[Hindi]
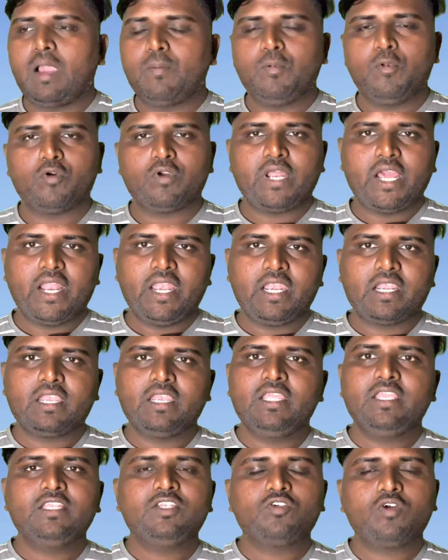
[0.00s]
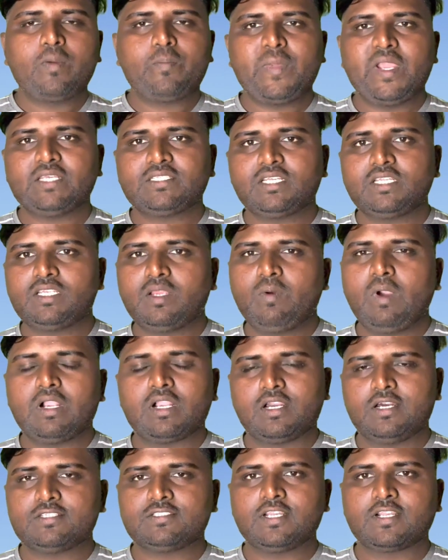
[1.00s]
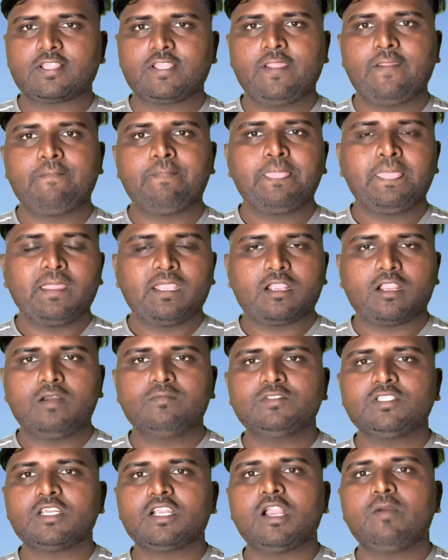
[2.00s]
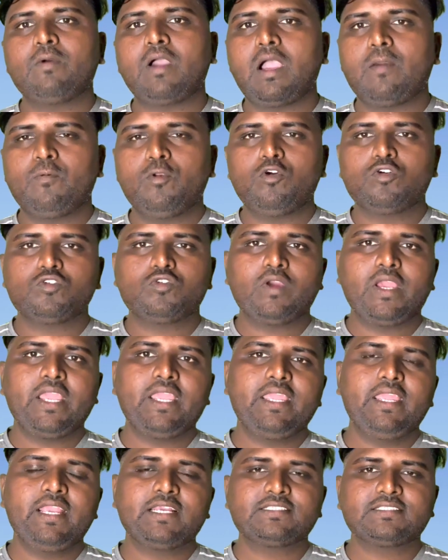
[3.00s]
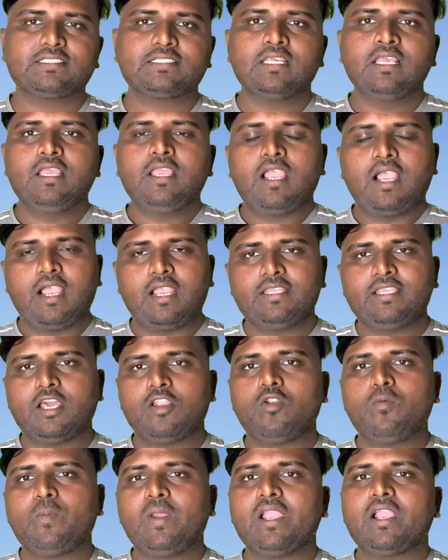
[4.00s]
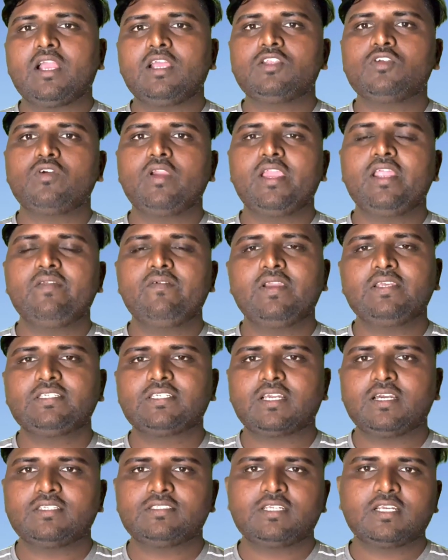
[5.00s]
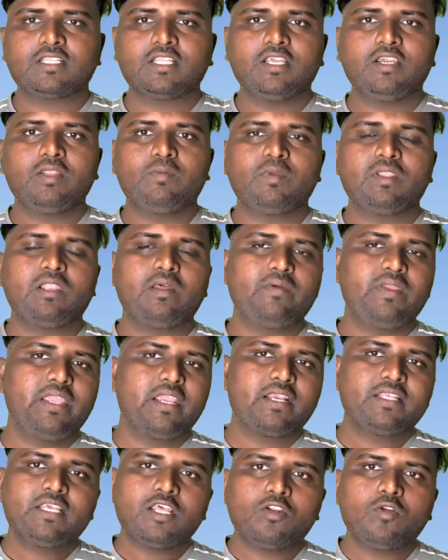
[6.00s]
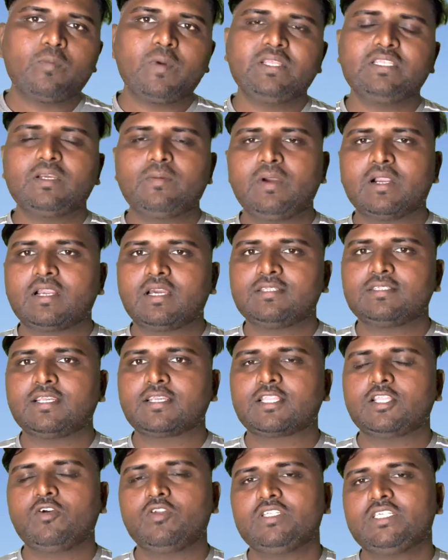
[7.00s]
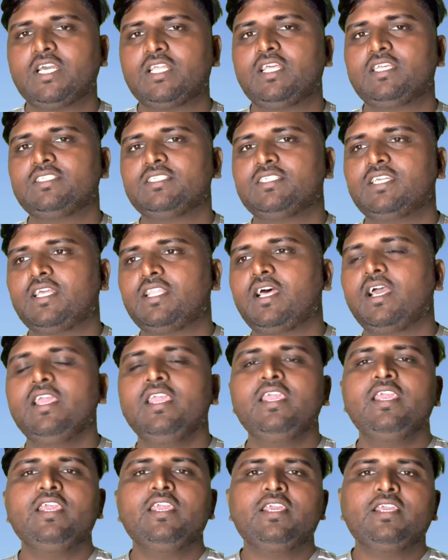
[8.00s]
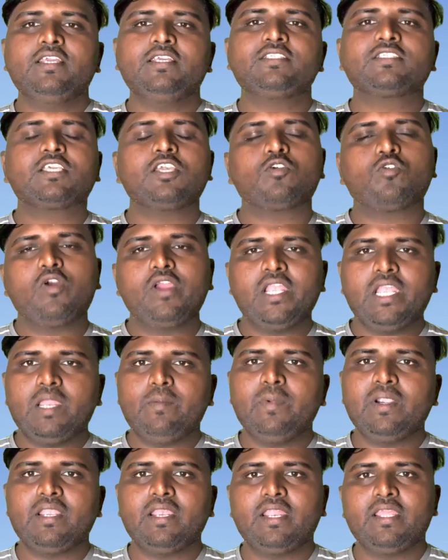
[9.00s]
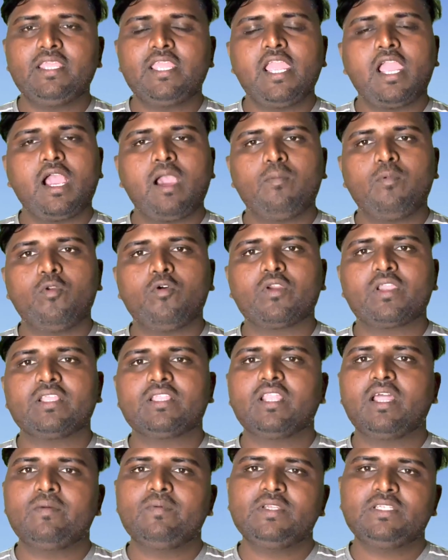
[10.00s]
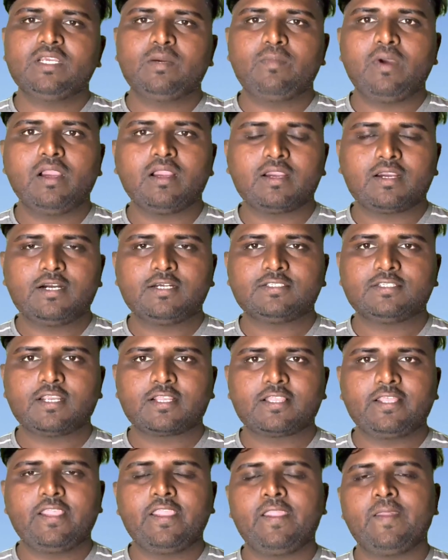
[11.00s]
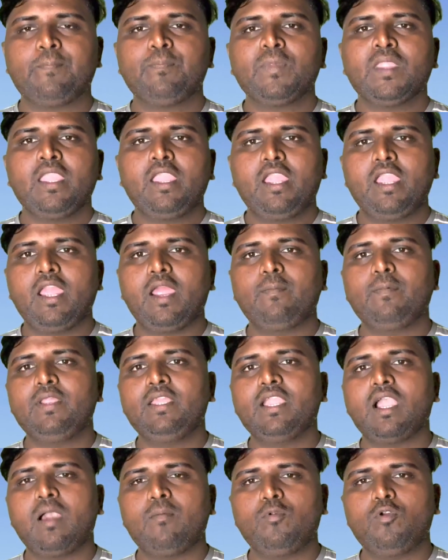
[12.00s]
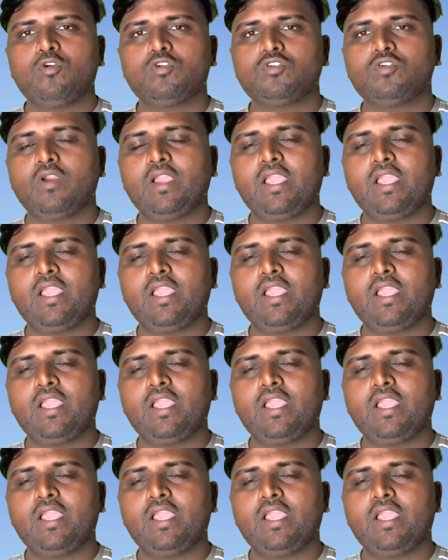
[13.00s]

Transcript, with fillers: आप लोग डायरेक्टली जो है पैसा जमा कर सकते हैं कम से कम आप लोग जो है एक हज़ार रुपये का जो है इन्वेस्ट कर सकते हैं मतलब एक हज़ार रुपये जमा कर सकते हैं और ज़्यादा से ज़्यादा इसकी कोई लिमिट नहीं है आप लोग कितना भी जमा कर सकते हैं एफ आप लोग जो